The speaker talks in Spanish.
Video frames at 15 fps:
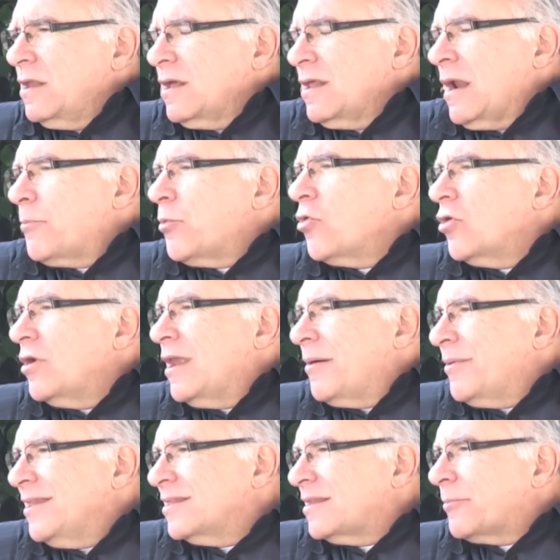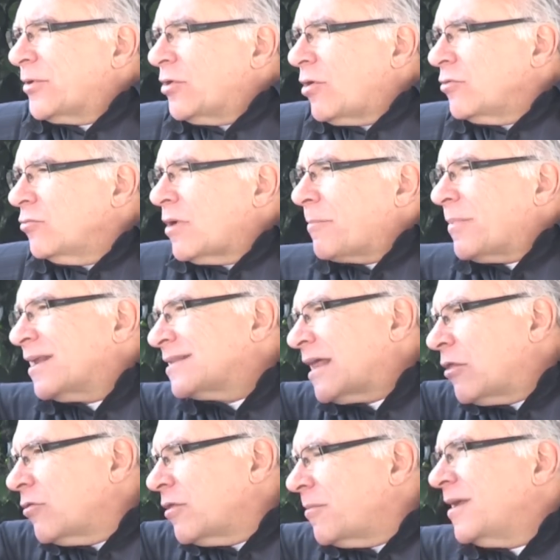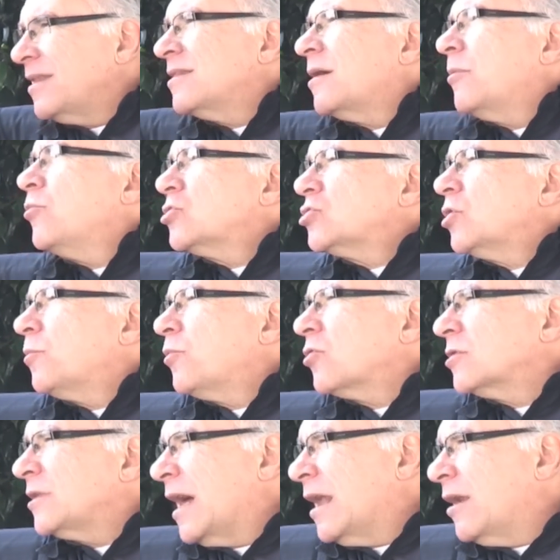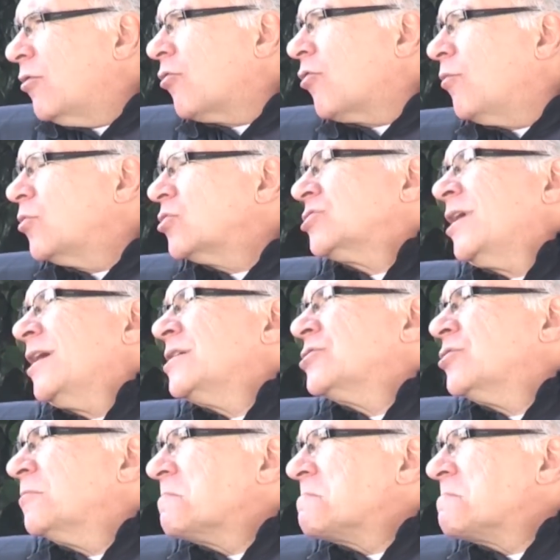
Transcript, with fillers: que la pongo en la venta, pero hay un apartado de venta en vuestro portal o cómo está eso.